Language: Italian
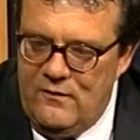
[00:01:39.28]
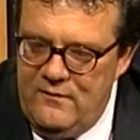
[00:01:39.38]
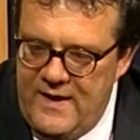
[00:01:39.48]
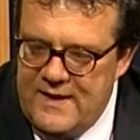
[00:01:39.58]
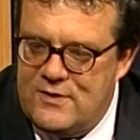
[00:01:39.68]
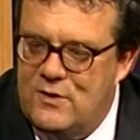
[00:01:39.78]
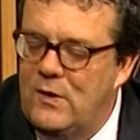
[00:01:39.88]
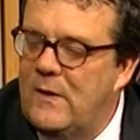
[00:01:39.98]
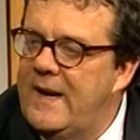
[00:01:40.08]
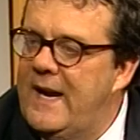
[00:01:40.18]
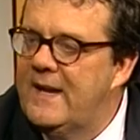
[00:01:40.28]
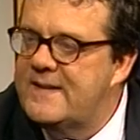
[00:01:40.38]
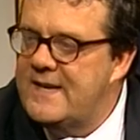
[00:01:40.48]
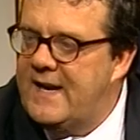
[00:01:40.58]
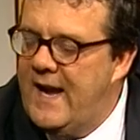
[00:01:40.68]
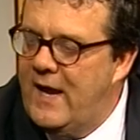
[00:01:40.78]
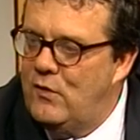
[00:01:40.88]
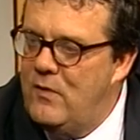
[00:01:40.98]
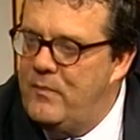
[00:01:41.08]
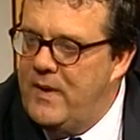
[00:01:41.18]
visto e
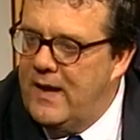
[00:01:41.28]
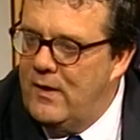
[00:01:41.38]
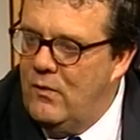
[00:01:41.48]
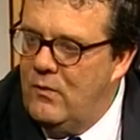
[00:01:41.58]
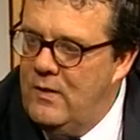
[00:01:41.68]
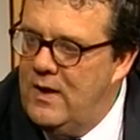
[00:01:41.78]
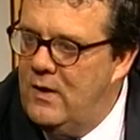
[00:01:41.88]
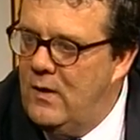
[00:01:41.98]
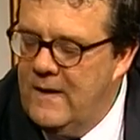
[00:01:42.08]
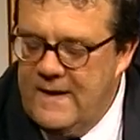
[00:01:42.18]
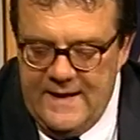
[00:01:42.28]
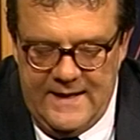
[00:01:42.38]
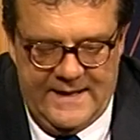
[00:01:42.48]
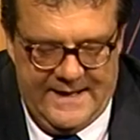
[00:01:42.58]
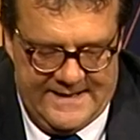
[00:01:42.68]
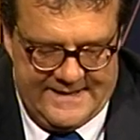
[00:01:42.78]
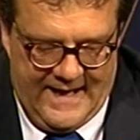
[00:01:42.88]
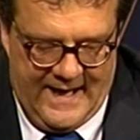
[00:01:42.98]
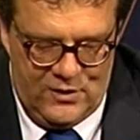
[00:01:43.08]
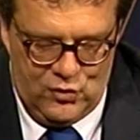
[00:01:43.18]
azzeccato in pieno quello che
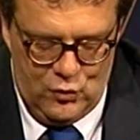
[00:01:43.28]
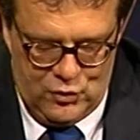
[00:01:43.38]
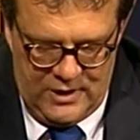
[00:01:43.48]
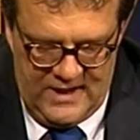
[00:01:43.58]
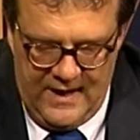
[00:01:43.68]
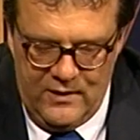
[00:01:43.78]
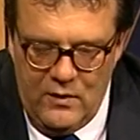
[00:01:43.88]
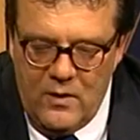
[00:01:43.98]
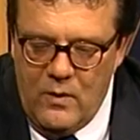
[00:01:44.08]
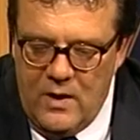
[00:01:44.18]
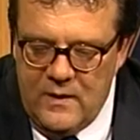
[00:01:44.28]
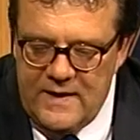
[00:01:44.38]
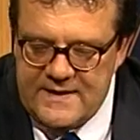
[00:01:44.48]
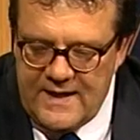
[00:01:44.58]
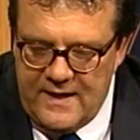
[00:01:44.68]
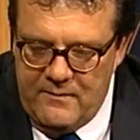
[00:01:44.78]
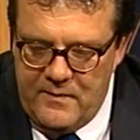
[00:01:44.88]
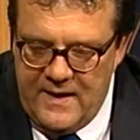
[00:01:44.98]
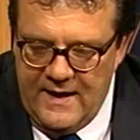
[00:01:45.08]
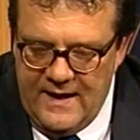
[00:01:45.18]
sta succedendo e quello che
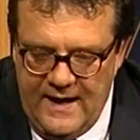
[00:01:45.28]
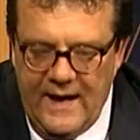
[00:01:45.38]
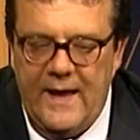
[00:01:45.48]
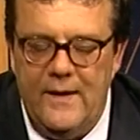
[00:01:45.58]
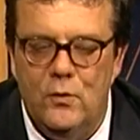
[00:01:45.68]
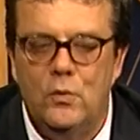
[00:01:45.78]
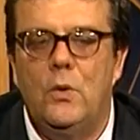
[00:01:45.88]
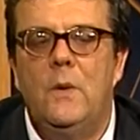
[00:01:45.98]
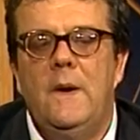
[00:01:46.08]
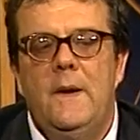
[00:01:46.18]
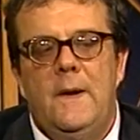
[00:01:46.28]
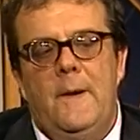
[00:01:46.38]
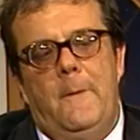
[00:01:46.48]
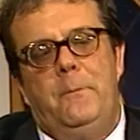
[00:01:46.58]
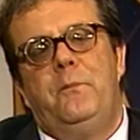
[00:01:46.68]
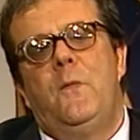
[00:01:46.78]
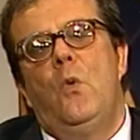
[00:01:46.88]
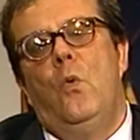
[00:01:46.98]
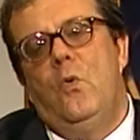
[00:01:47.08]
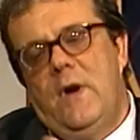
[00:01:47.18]
sarebbe accaduto.
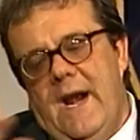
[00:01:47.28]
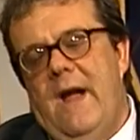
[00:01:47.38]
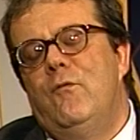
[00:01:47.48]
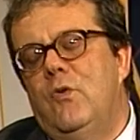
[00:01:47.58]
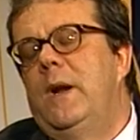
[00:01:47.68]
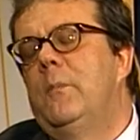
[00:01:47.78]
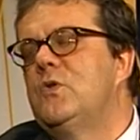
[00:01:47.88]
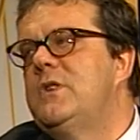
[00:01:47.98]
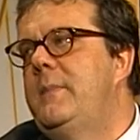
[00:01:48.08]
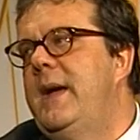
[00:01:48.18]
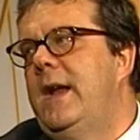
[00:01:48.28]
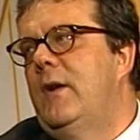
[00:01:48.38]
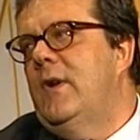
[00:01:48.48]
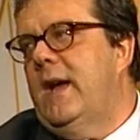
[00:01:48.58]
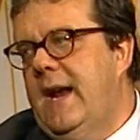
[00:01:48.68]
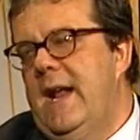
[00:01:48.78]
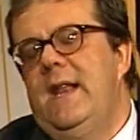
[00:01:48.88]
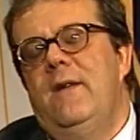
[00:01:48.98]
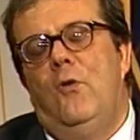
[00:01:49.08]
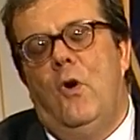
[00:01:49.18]
Un gran volemose bene, una
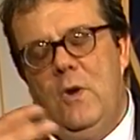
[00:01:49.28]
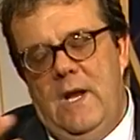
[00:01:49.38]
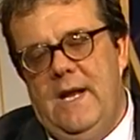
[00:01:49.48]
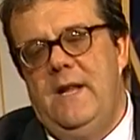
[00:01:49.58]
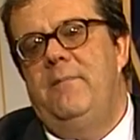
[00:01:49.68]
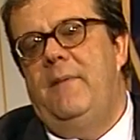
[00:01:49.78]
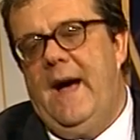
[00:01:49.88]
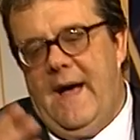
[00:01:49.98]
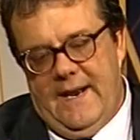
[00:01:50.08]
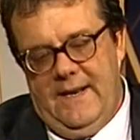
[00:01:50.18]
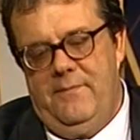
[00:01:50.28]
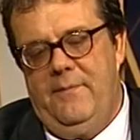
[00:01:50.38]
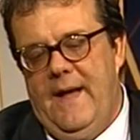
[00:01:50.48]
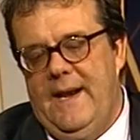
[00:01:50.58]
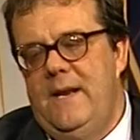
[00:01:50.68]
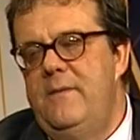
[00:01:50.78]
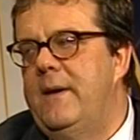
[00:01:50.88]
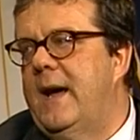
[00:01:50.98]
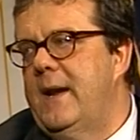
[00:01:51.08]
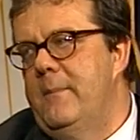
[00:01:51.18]
grande voglia di fare, di fare, di
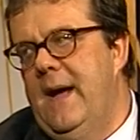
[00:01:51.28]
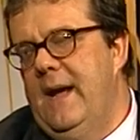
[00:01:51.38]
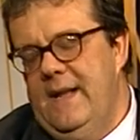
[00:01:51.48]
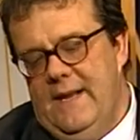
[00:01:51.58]
fare, ma